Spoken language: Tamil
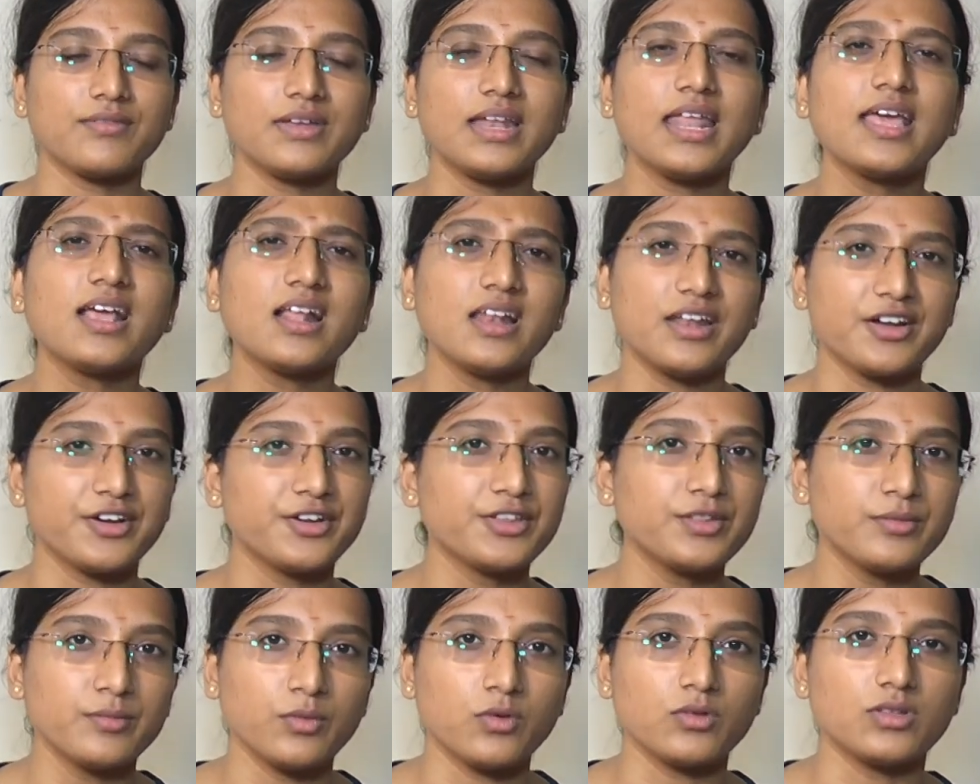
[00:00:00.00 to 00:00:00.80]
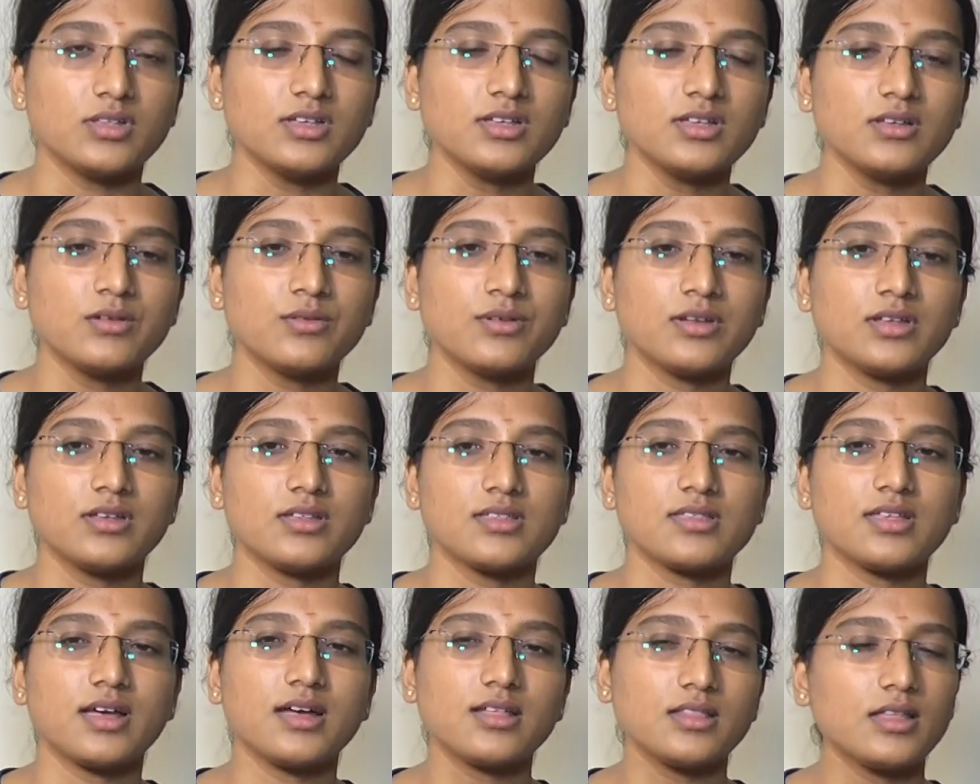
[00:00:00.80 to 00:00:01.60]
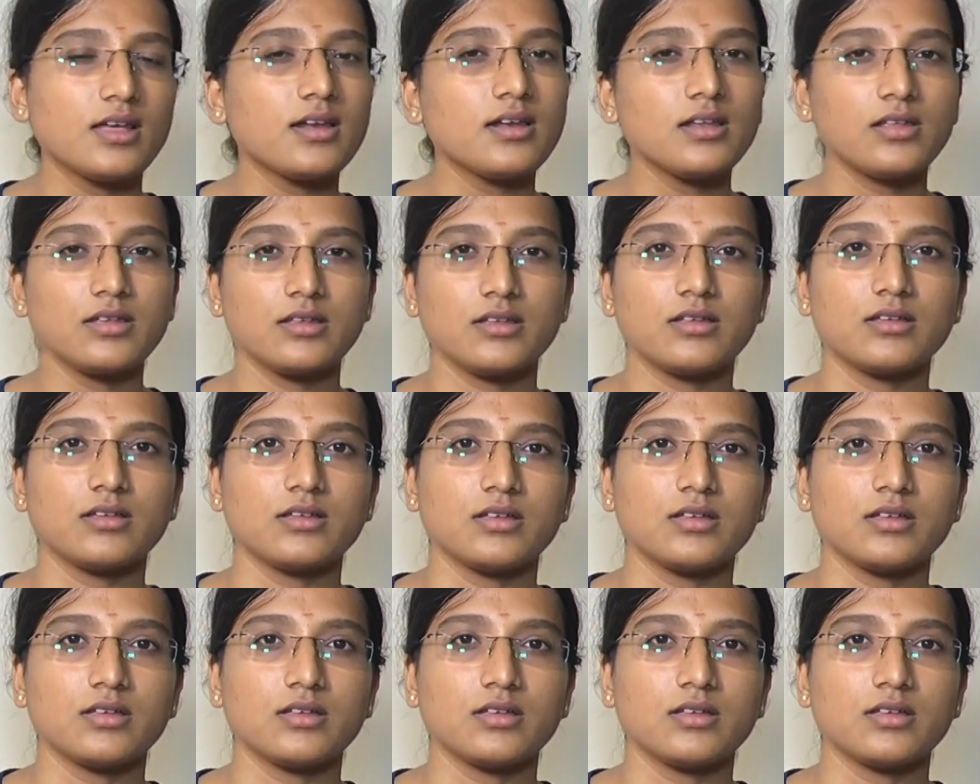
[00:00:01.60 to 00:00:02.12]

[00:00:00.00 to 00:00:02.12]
விடைகள் எழுதும்போது ஒரு சாதாரண